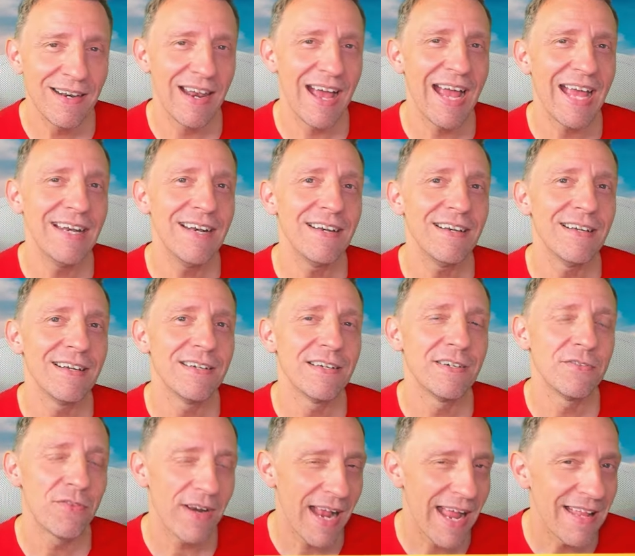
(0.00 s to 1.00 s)
kleinen
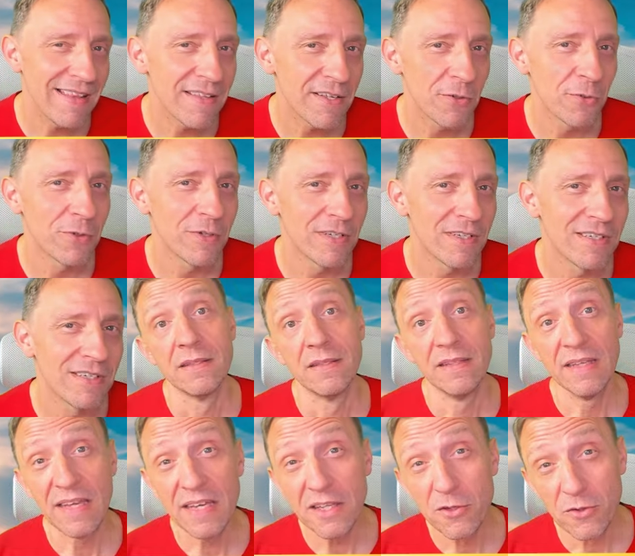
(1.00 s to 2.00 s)
Veränderungen.
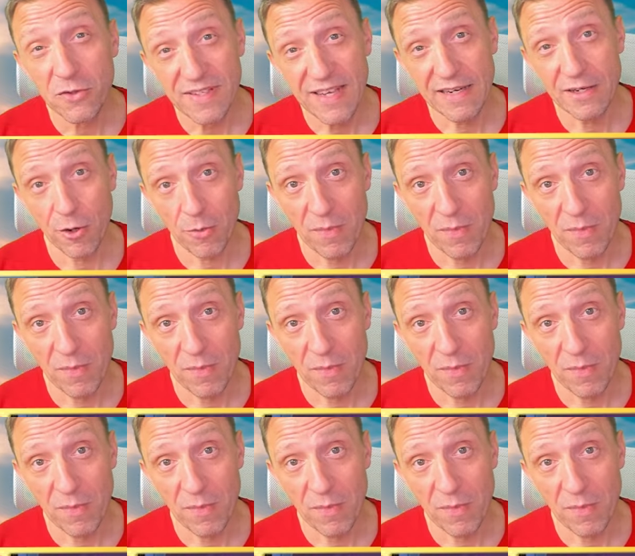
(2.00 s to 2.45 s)
Nicht nur sein